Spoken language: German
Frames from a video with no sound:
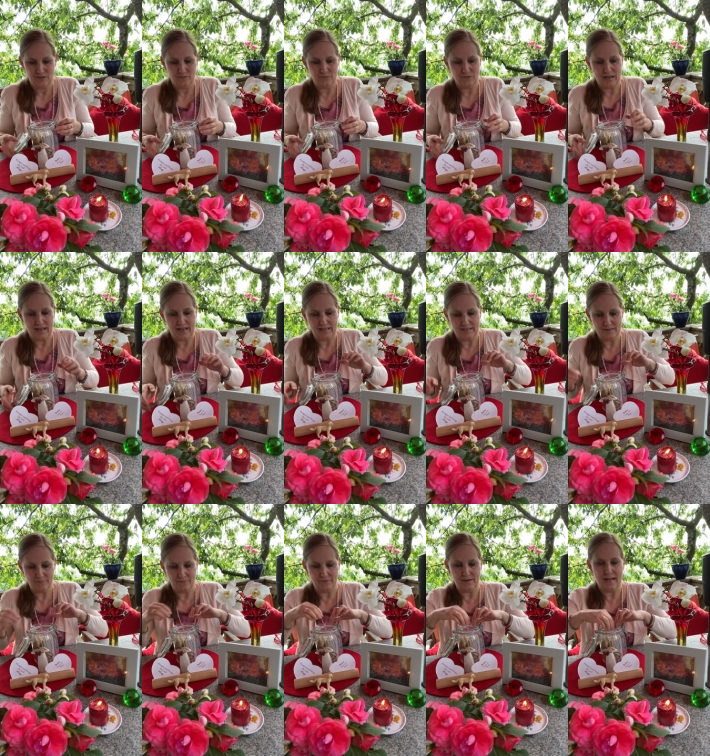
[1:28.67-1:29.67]
für eine
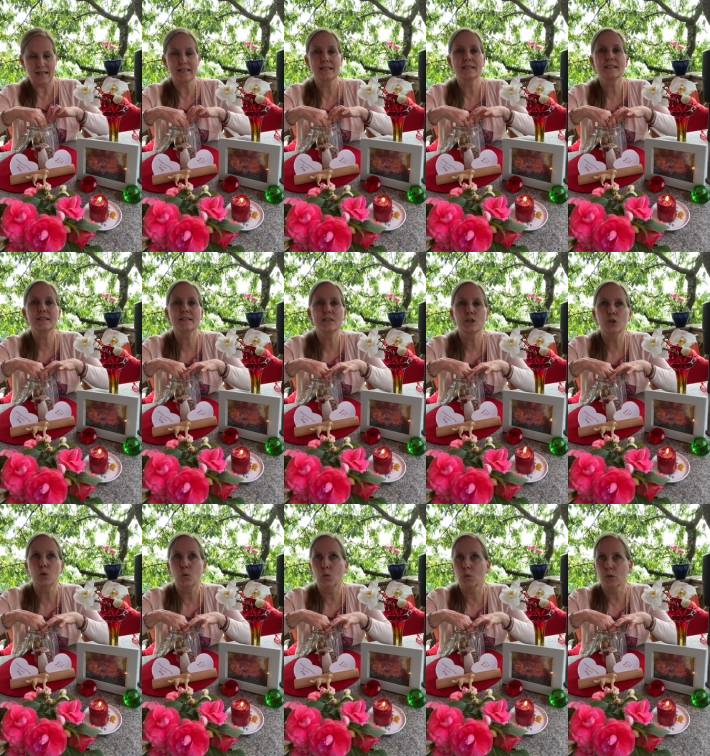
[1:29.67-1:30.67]

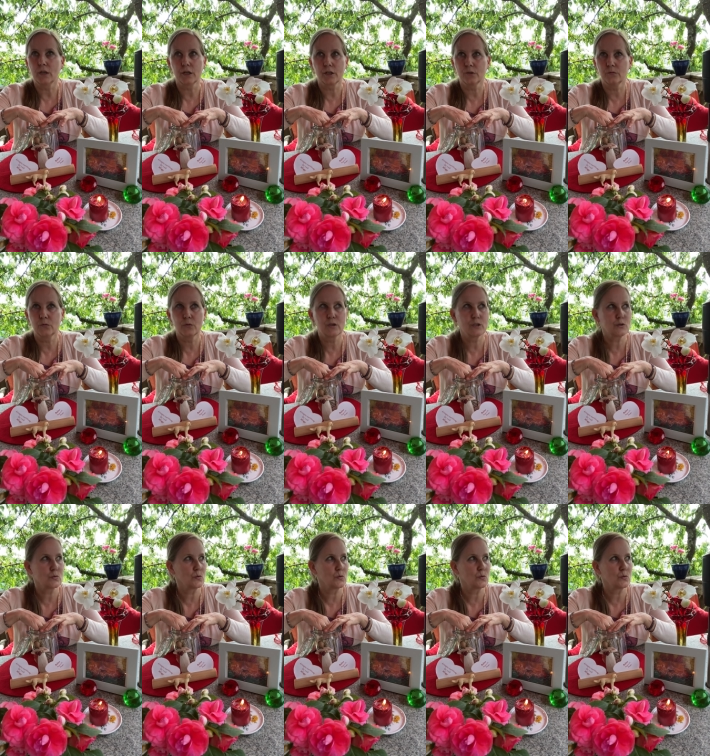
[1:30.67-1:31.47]
Pflanze oder Gewürz